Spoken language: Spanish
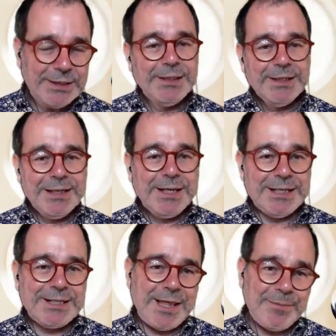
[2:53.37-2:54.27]
en las
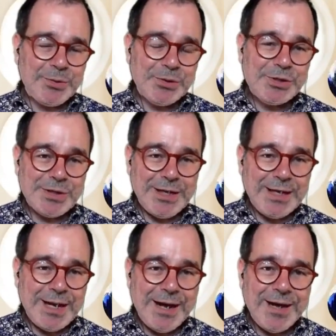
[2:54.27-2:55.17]
que damos
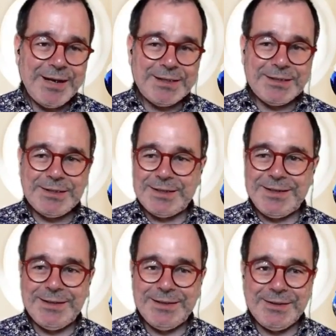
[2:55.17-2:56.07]
las
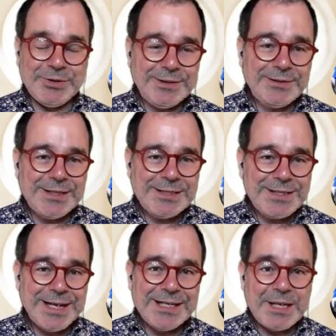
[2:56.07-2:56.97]
eh, noticias
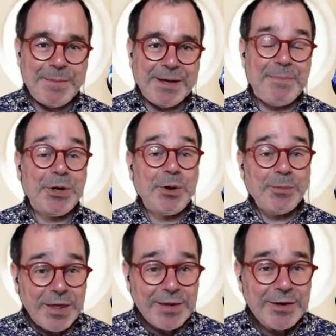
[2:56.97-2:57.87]
de la semana. Pero como
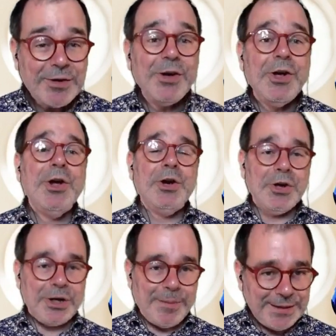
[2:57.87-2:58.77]
ya digo, lo
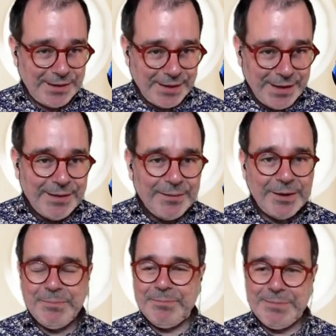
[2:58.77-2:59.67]
repetiré
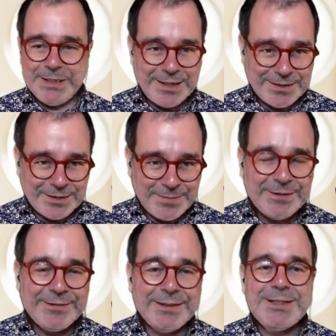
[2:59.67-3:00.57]
mm, bastantes
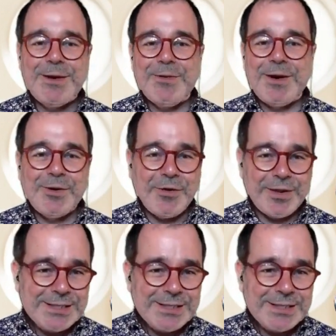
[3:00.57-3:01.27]
veces a lo largo de esta